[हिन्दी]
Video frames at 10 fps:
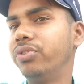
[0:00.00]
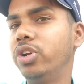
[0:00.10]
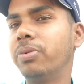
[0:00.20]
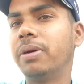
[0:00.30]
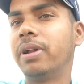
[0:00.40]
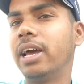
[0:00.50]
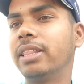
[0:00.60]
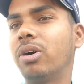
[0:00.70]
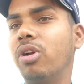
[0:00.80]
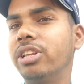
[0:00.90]
जो वीडियो मैंने
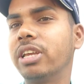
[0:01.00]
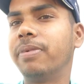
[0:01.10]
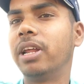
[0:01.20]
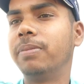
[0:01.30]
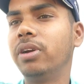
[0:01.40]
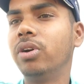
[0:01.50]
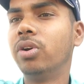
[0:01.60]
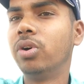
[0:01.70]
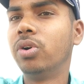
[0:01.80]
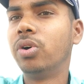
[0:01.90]
बनाया था कॉलेज के बारे में
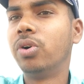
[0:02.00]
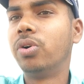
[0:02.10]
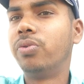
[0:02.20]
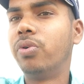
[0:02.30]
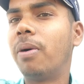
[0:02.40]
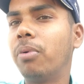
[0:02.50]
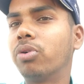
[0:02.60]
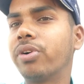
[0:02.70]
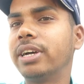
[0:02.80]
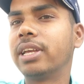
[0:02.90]
वो आप
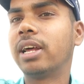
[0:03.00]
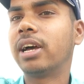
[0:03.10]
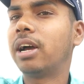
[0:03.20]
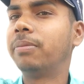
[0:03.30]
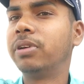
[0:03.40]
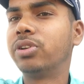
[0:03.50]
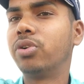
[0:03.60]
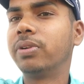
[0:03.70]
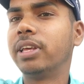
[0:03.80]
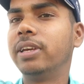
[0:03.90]
लोग को कैसा लगा कमेंट में
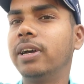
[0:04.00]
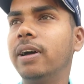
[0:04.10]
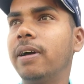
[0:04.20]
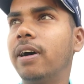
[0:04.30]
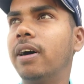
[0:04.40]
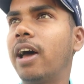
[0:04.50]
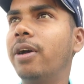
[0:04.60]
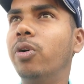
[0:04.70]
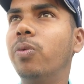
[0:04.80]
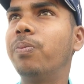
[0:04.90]
ज़रूर बताइएगा और
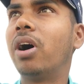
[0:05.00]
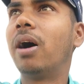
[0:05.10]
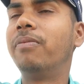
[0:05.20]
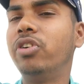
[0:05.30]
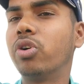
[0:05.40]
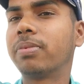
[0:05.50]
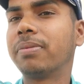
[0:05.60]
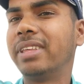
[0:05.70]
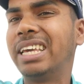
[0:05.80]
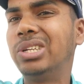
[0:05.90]
आई होप आप वीडियो अब
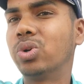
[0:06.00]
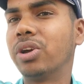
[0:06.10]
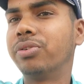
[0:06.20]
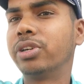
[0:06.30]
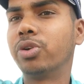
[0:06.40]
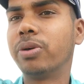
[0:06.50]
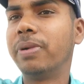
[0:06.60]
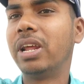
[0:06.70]
तक देख ही चुके होंगे क्योंकि